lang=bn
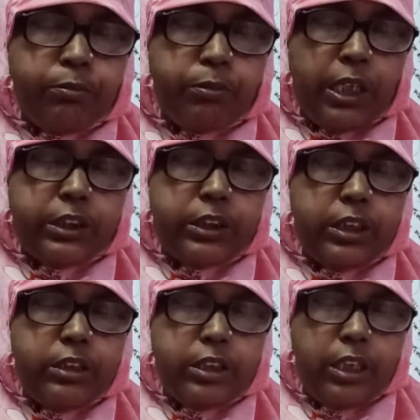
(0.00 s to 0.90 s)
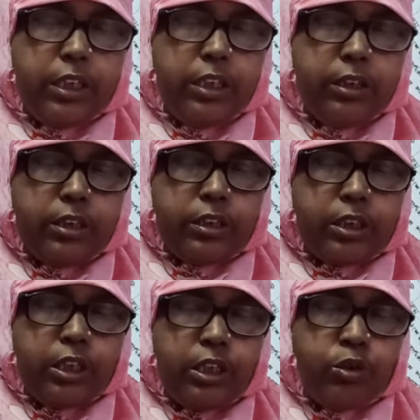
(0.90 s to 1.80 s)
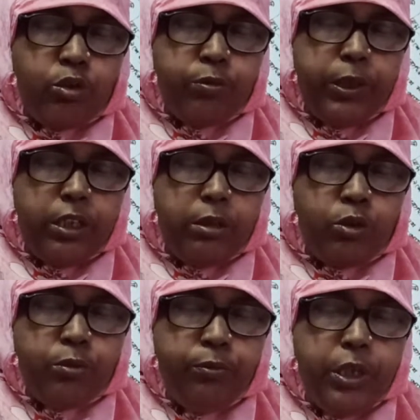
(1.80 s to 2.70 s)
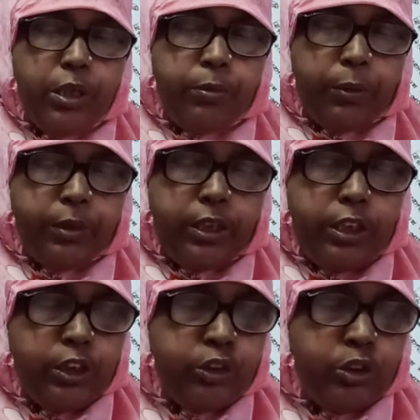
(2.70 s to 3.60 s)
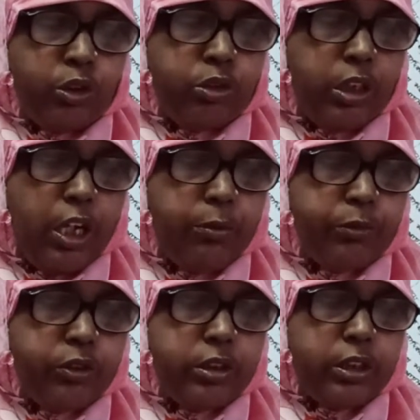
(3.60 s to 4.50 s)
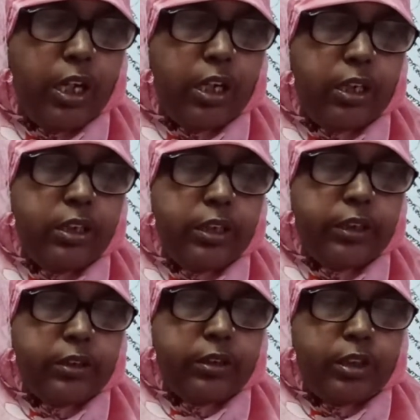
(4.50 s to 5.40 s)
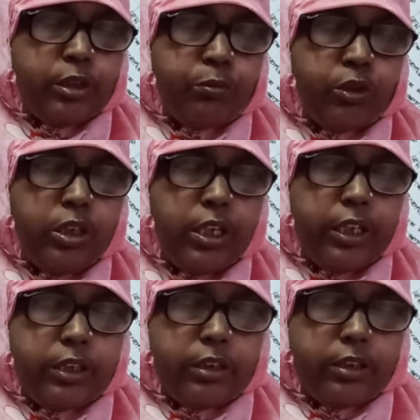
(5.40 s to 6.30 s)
পাশেই ছিলেন তিনি গভীর গম্ভীরভাবে জনতার মধ্যে দাঁড়াইলেন বলিলেন